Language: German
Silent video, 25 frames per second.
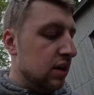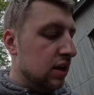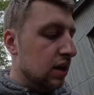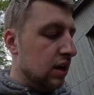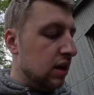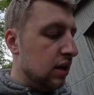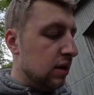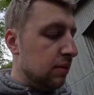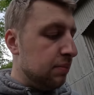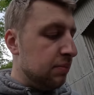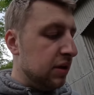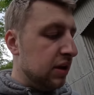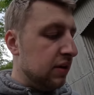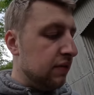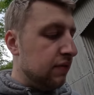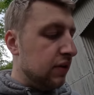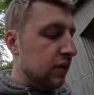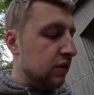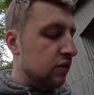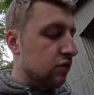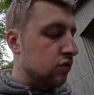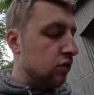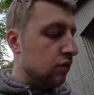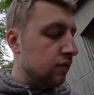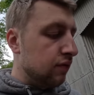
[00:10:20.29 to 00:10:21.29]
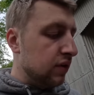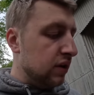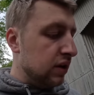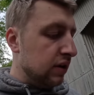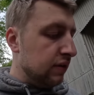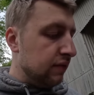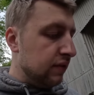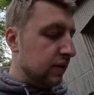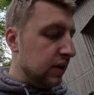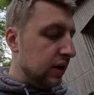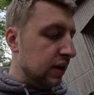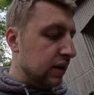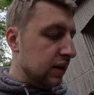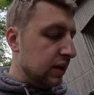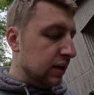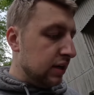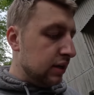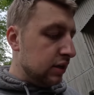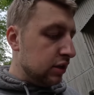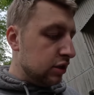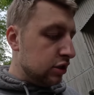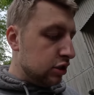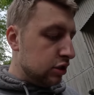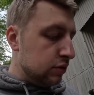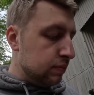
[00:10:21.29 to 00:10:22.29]
Ähm, jedenfalls gucken wir dann weiter in
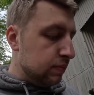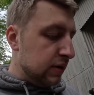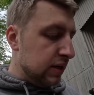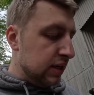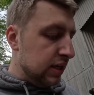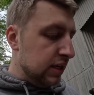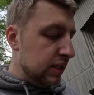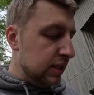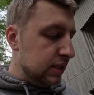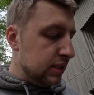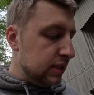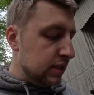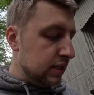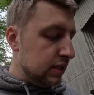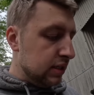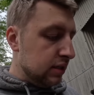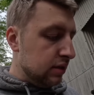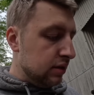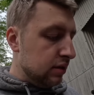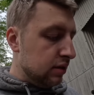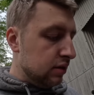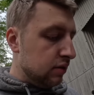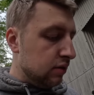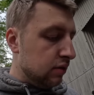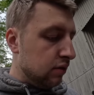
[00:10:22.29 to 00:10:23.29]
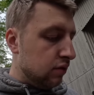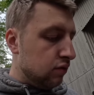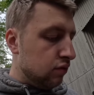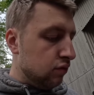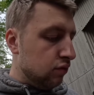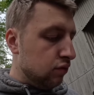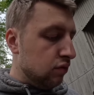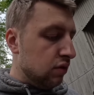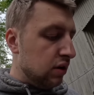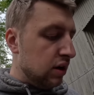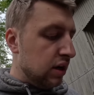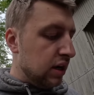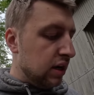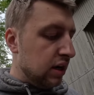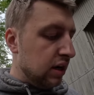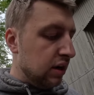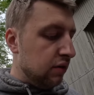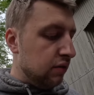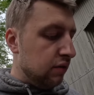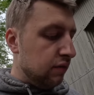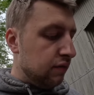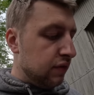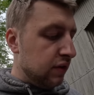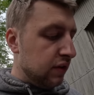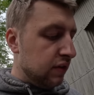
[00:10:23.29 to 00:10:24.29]
der Spalte. Zu
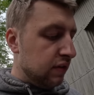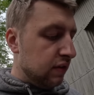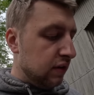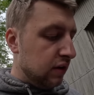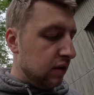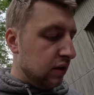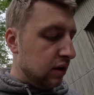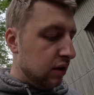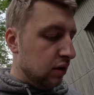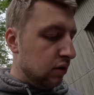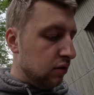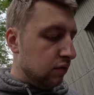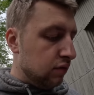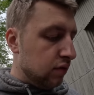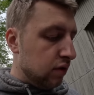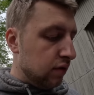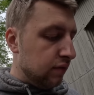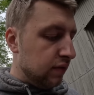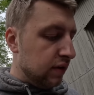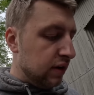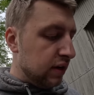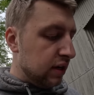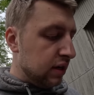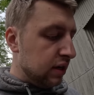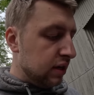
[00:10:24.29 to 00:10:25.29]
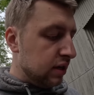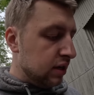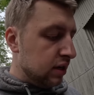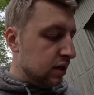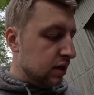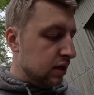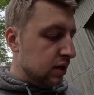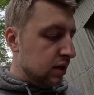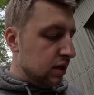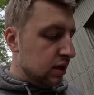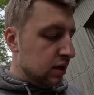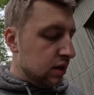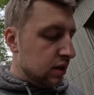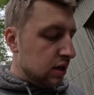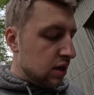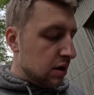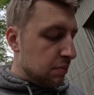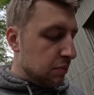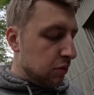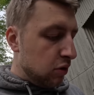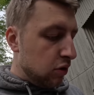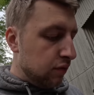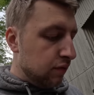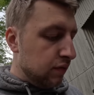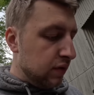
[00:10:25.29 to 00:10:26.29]
41 Kilo wollen wir dann.
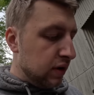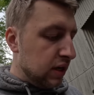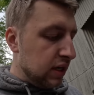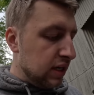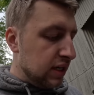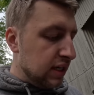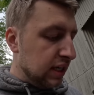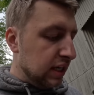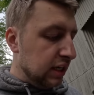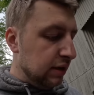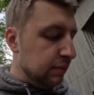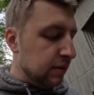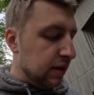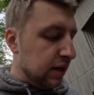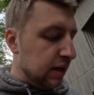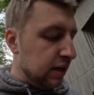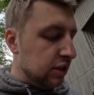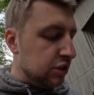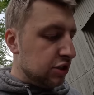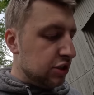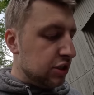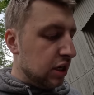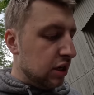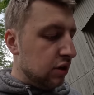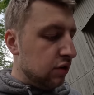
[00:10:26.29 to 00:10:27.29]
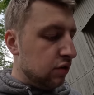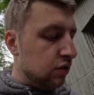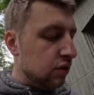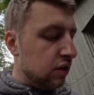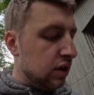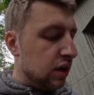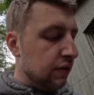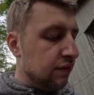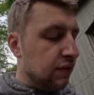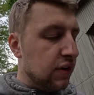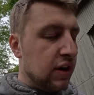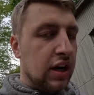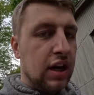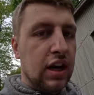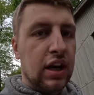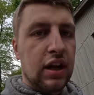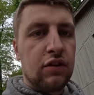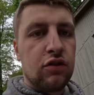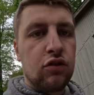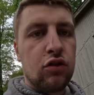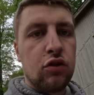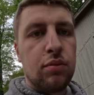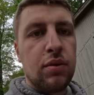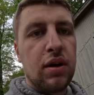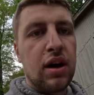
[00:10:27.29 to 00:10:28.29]
Dann brauchen wir Getriebeeinstellungen, gehen wir nach
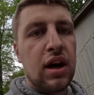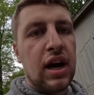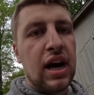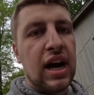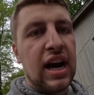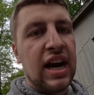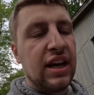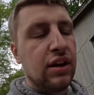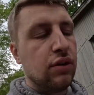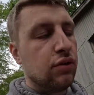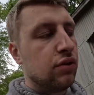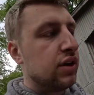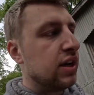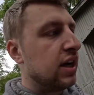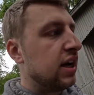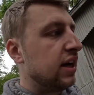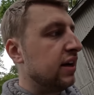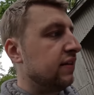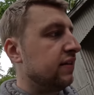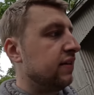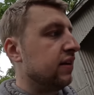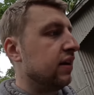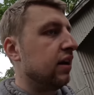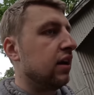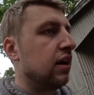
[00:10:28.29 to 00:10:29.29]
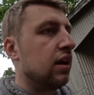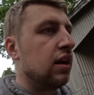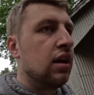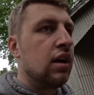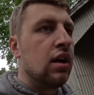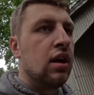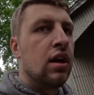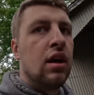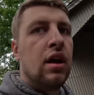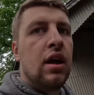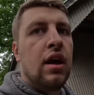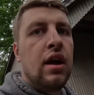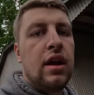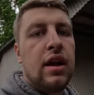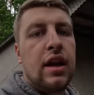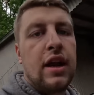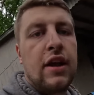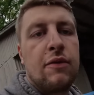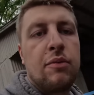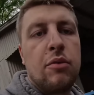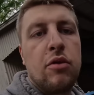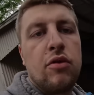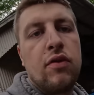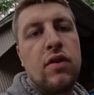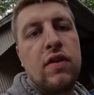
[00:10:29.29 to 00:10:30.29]
links rüber, 31.
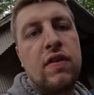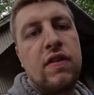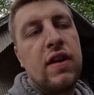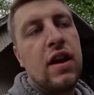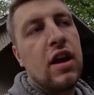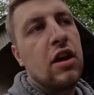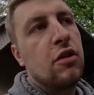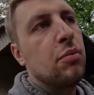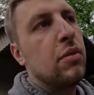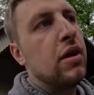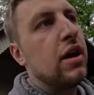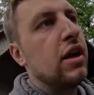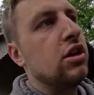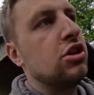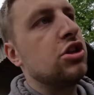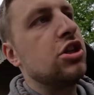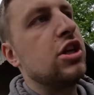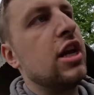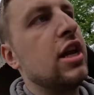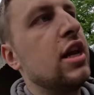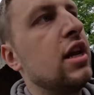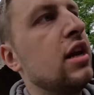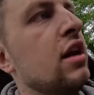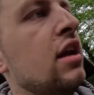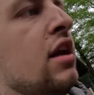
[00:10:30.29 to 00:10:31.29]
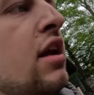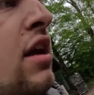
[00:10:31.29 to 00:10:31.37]
Das müssen wir jetzt hier erstmal einstellen.